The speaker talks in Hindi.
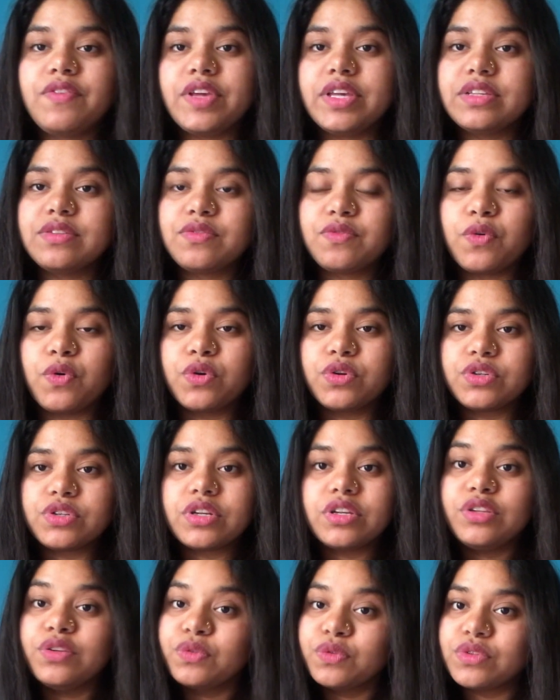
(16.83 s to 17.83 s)
फेस वॉश
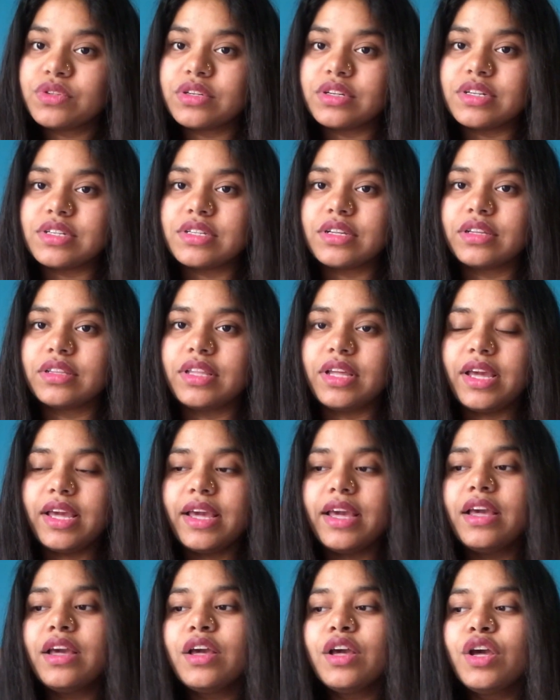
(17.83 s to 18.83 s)
यूज़ कर सकते
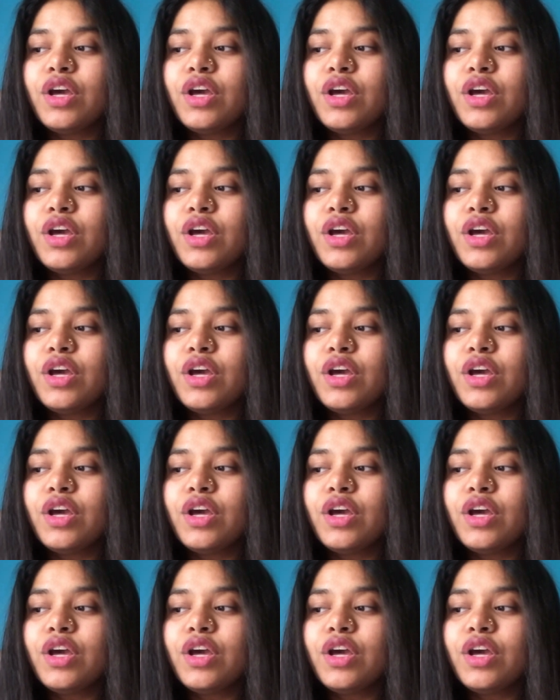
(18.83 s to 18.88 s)
हैं